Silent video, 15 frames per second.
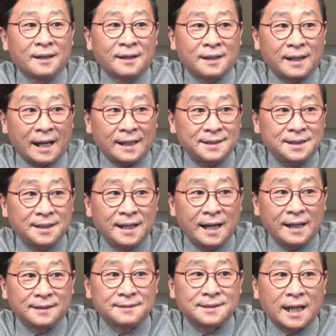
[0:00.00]
같이
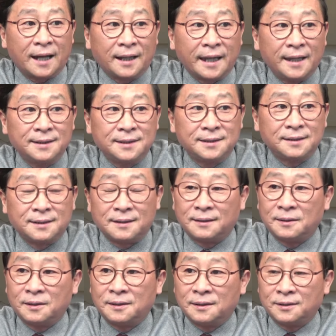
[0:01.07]
간 장애인들
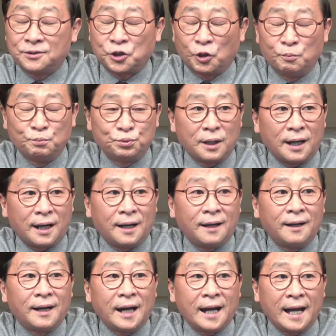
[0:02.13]
전부가
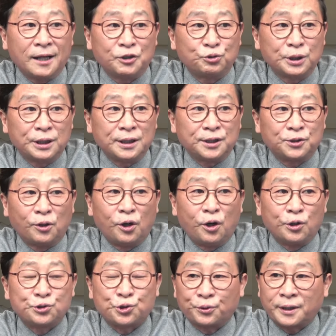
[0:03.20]
한국이
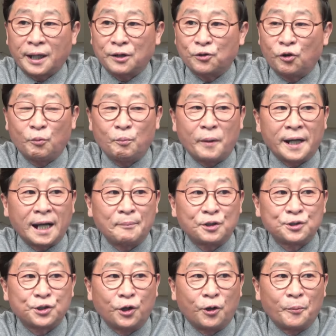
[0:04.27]
더 좋다고
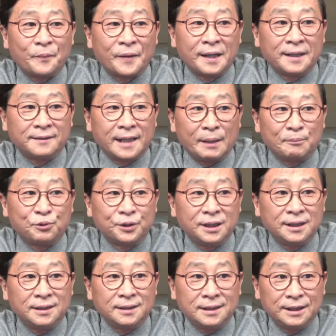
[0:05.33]
말하면서
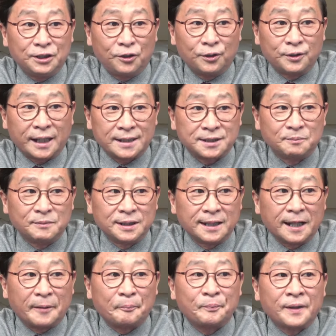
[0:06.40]
내분이
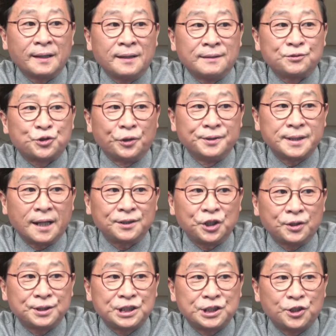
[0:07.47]
일어났습니다.
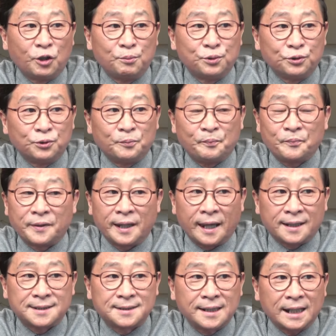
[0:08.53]
전작년 지도부
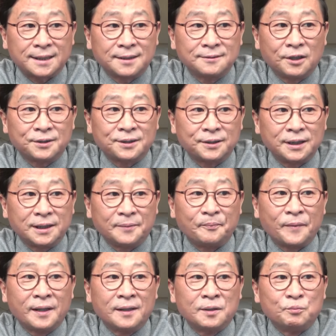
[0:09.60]
X 같은 것들이
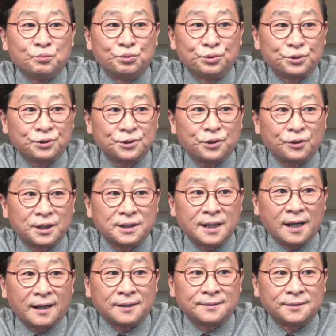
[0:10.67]
무슨
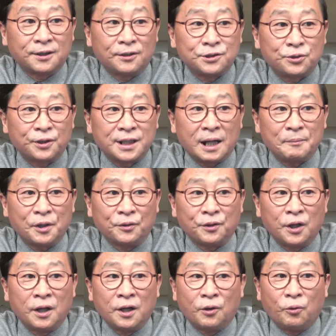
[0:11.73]
소리냐 그런 소리 하면
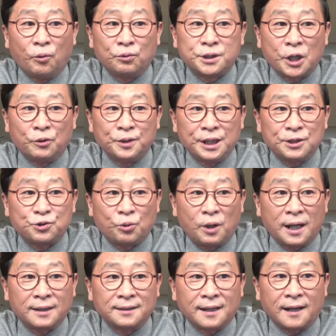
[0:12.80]
오세훈이
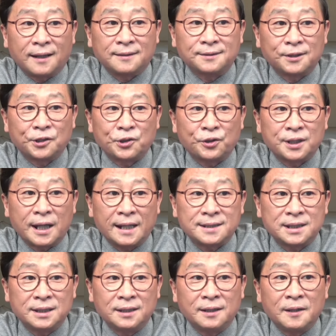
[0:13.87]
좋아한다 그런 소리
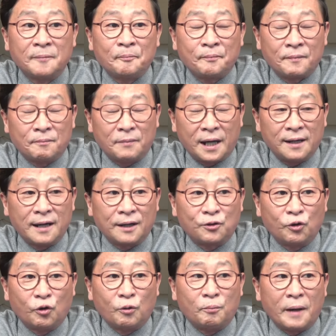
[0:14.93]
하지
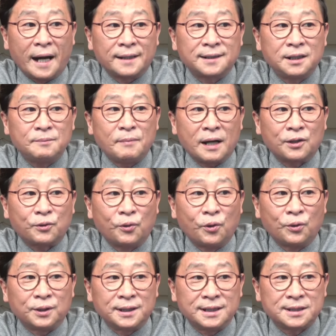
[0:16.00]
말라고 말을
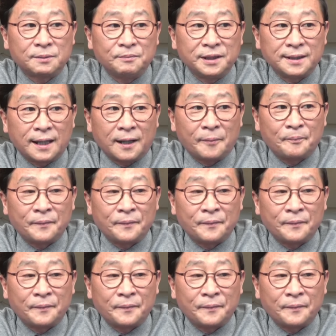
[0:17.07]
막고 있습니다.